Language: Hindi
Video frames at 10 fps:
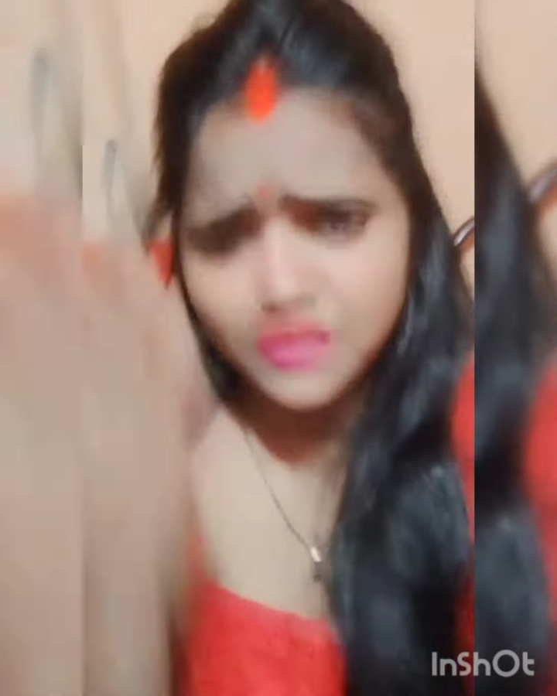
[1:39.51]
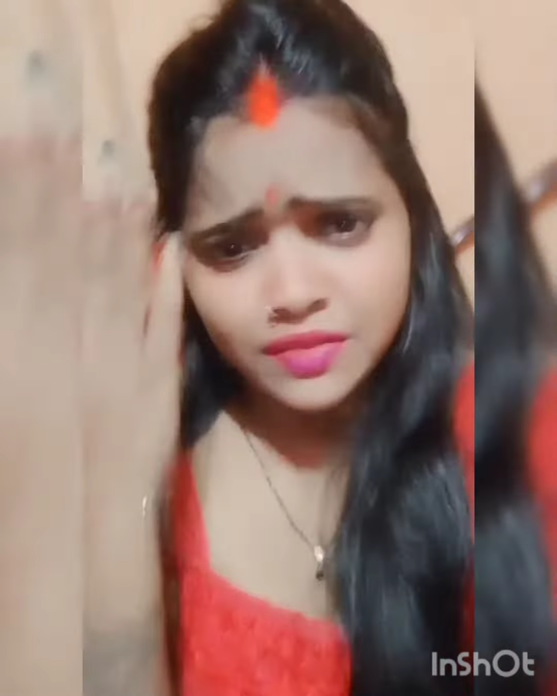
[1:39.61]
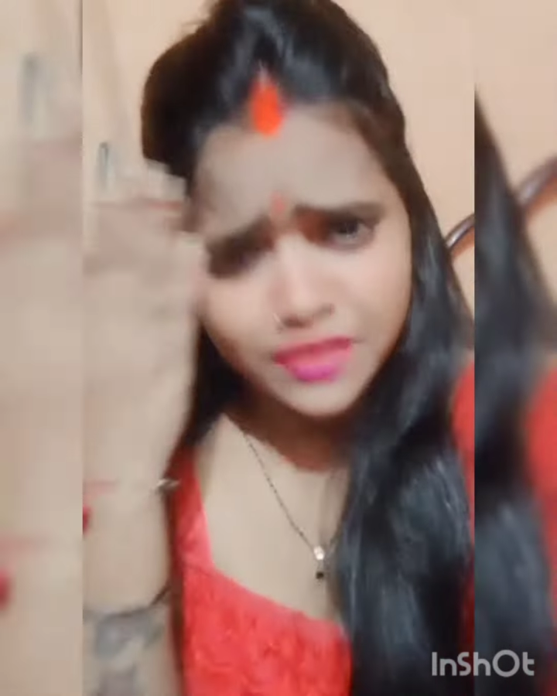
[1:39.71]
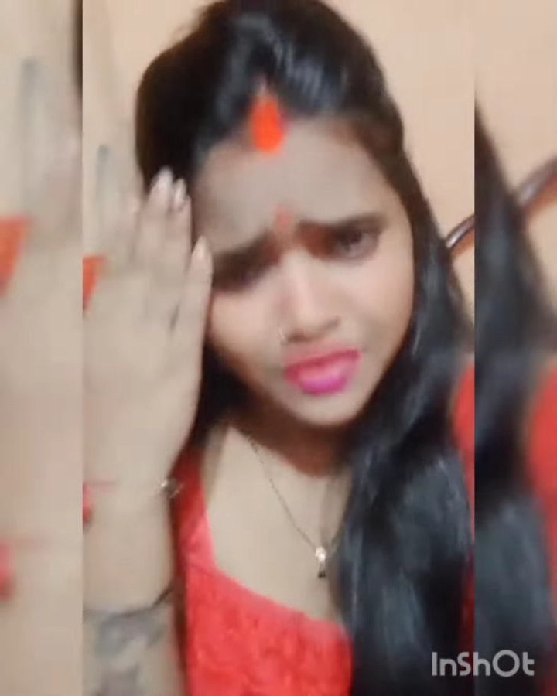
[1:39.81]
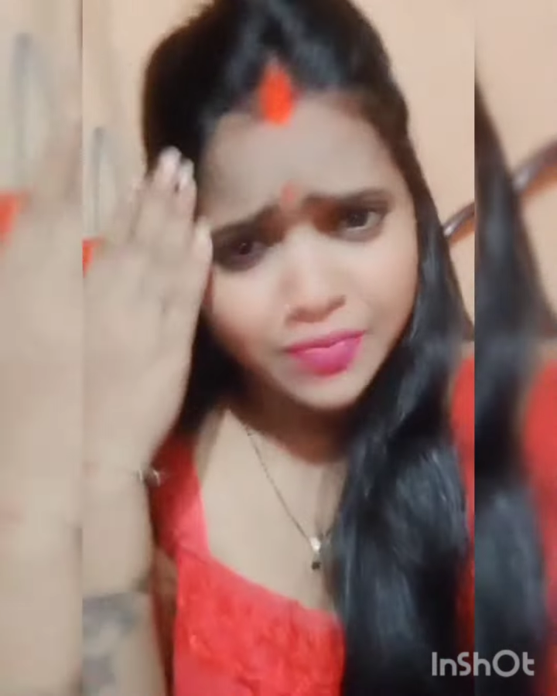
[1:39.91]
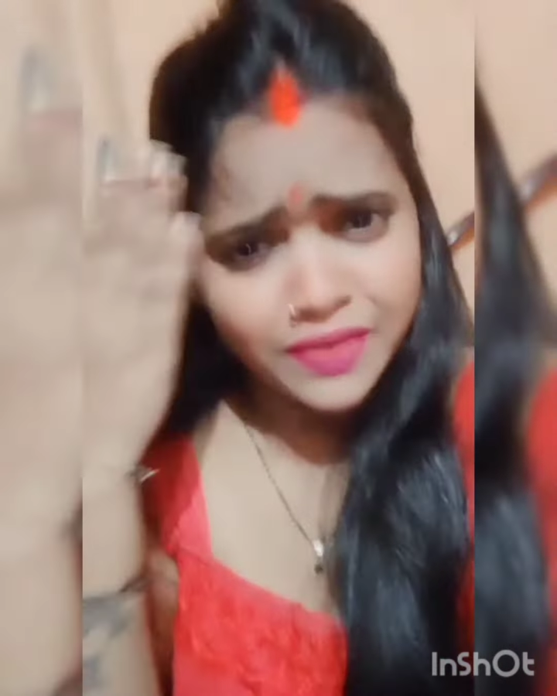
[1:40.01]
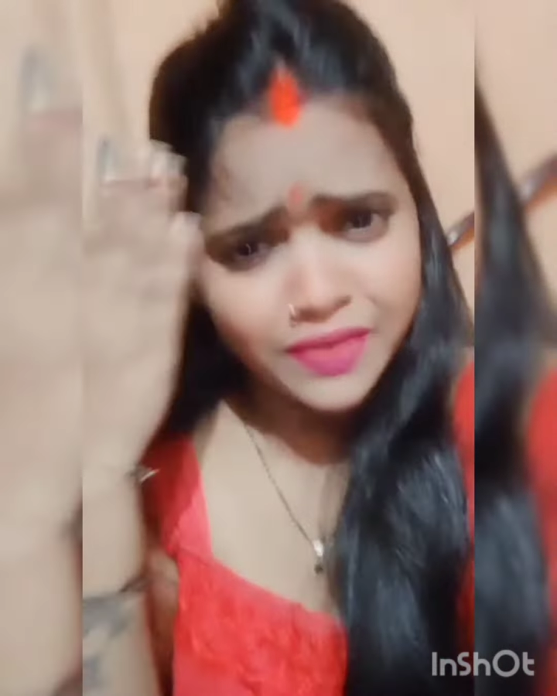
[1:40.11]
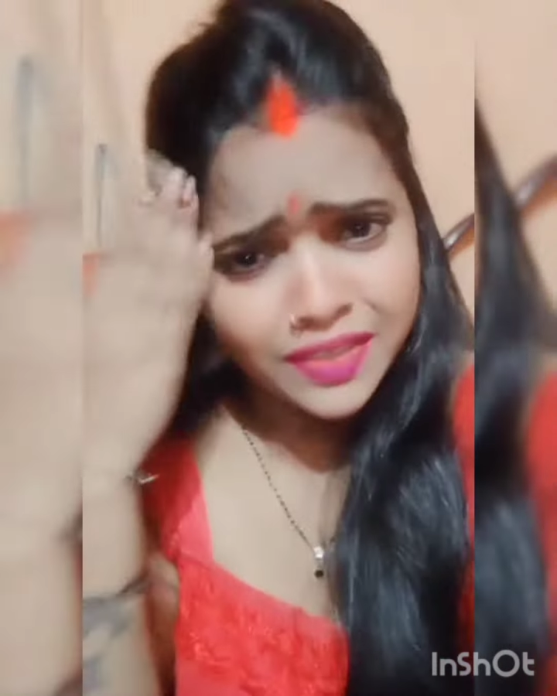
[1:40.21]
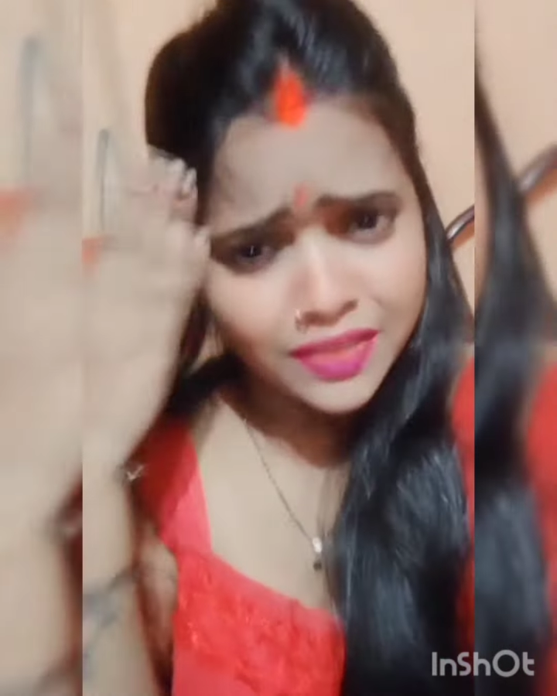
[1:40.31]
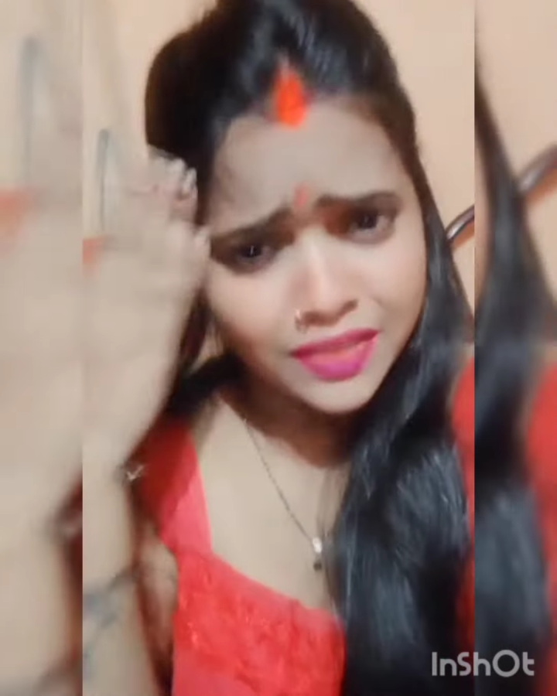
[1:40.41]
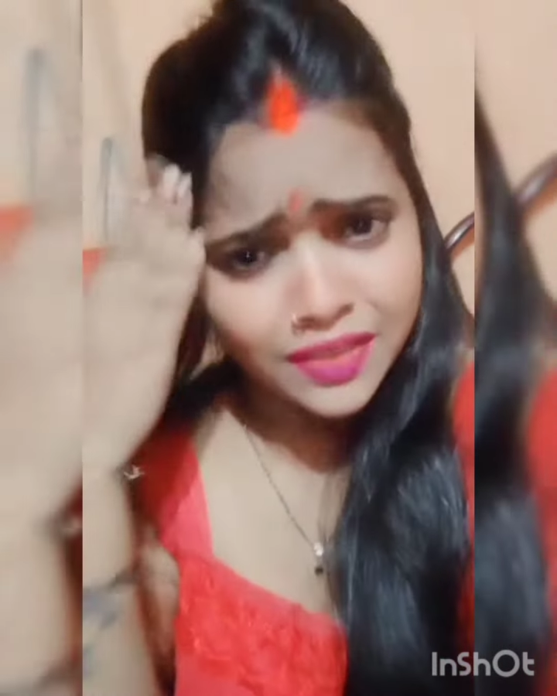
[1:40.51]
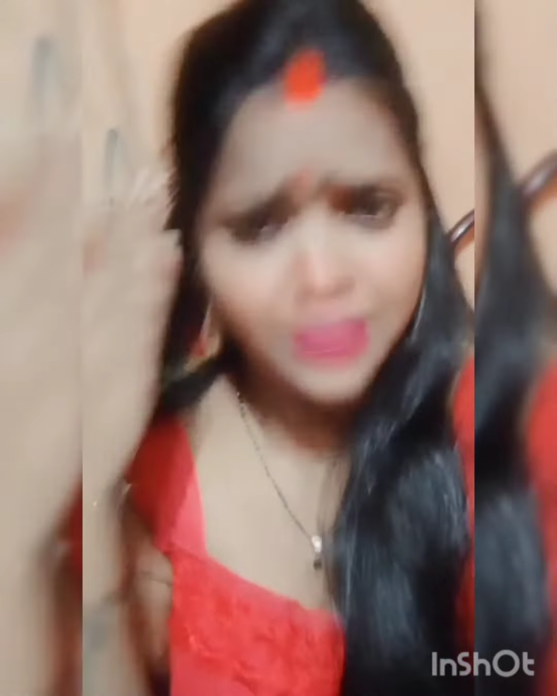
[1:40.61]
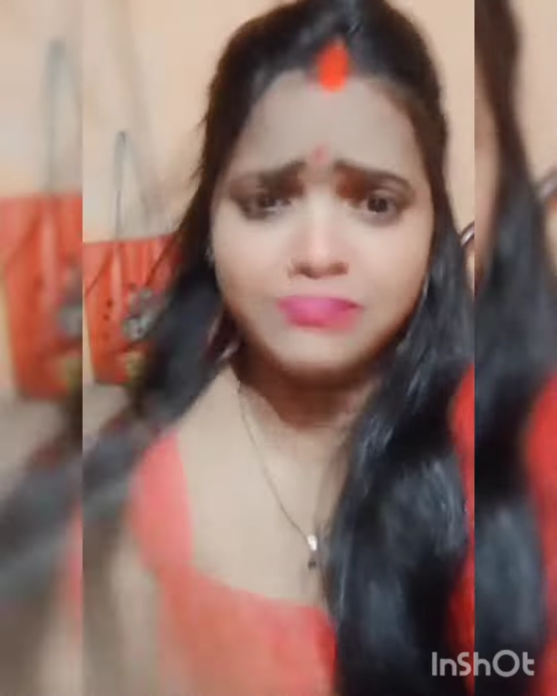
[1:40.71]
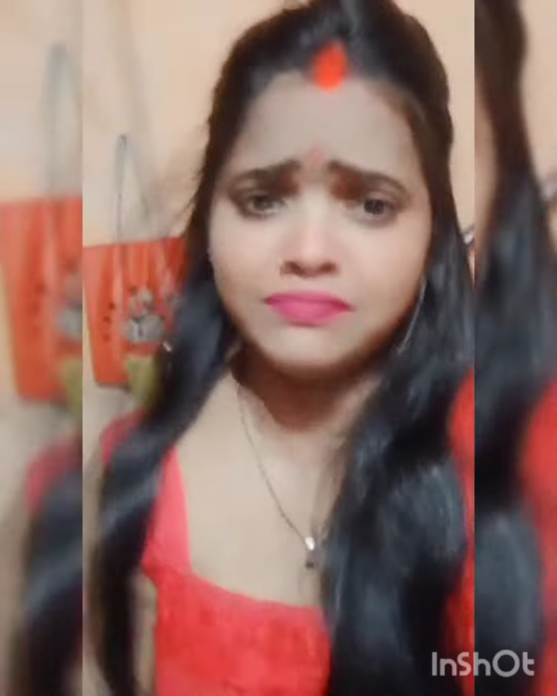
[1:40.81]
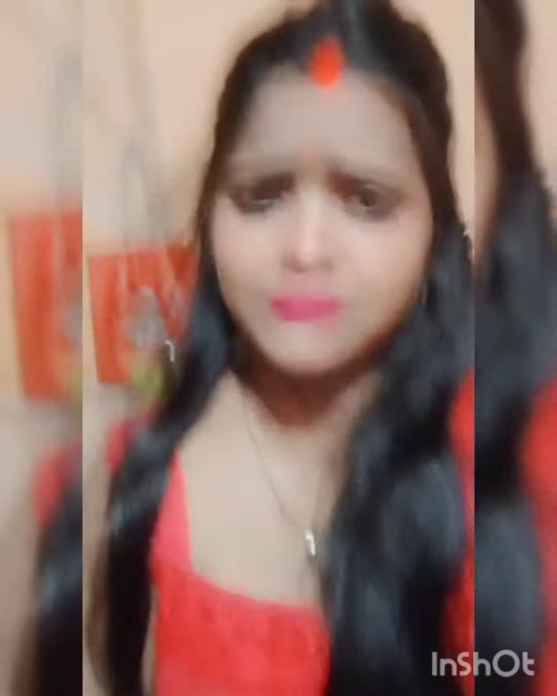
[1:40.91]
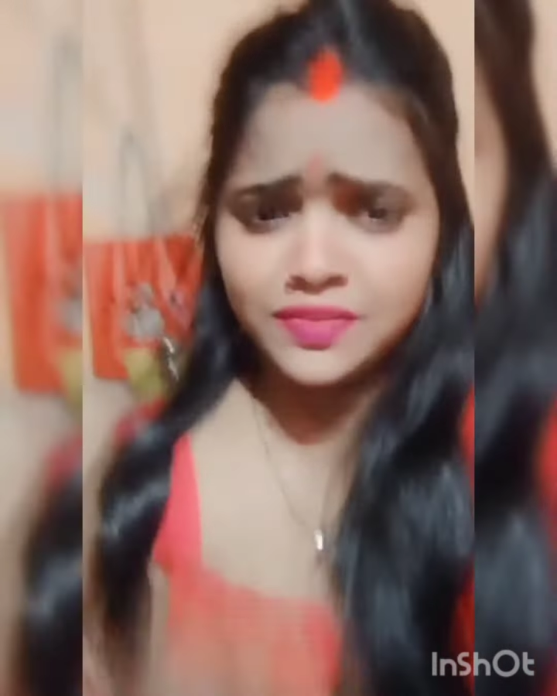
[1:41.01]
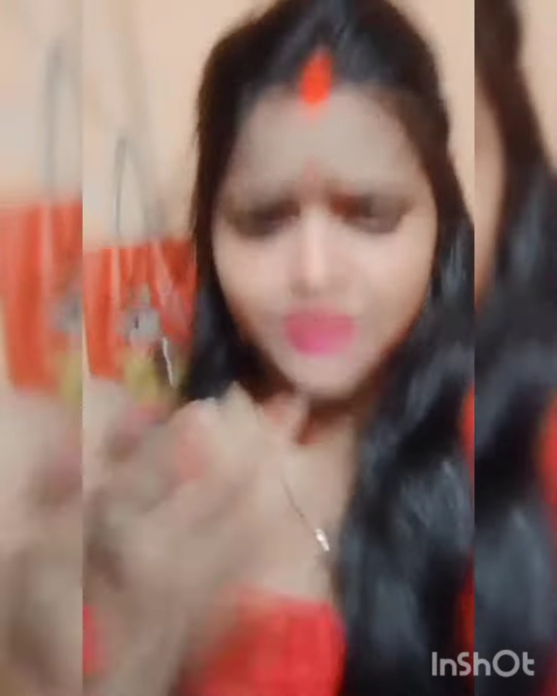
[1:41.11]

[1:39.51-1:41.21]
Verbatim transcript: वैसे ही हम घूमते हैं